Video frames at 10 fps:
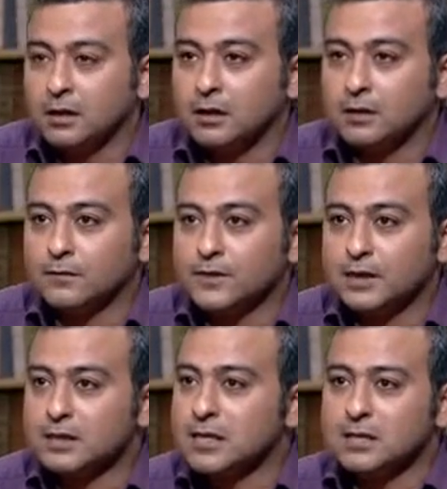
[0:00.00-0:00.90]
آه، في
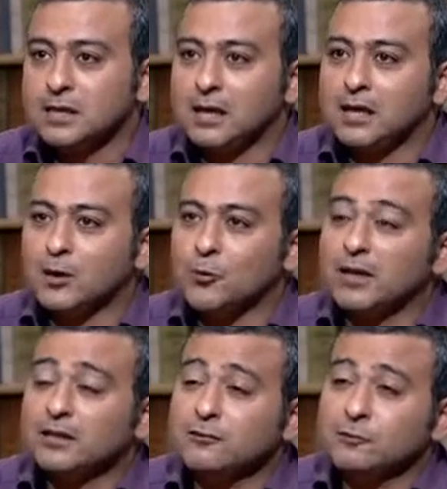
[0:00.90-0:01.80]
سجن الزقازيق الحقيقه كانوا
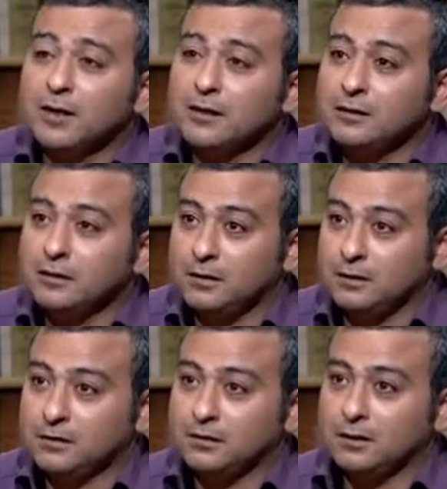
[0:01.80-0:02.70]
قاعديني في مكان
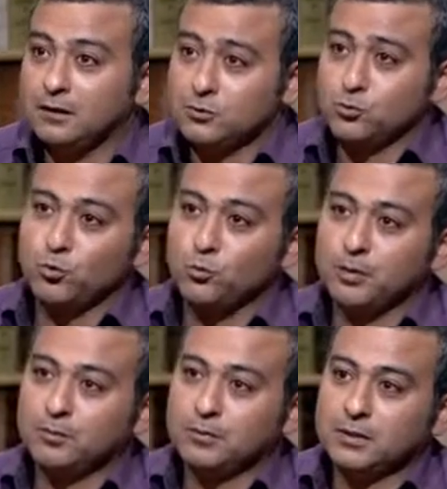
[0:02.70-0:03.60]
آه، غايه
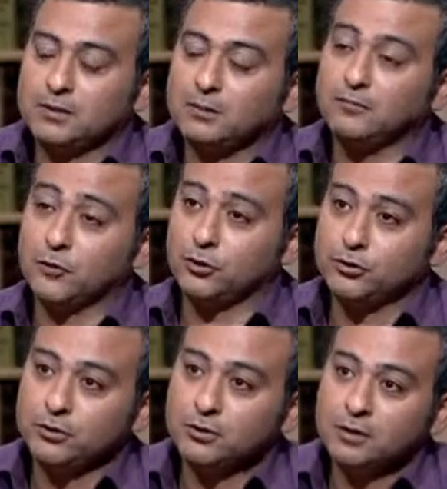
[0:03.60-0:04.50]
الصعوبه
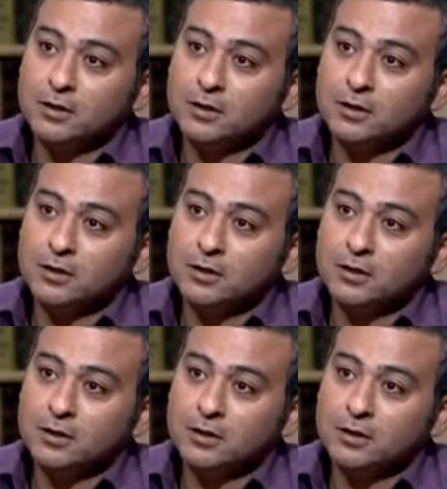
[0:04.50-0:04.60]
انفرادي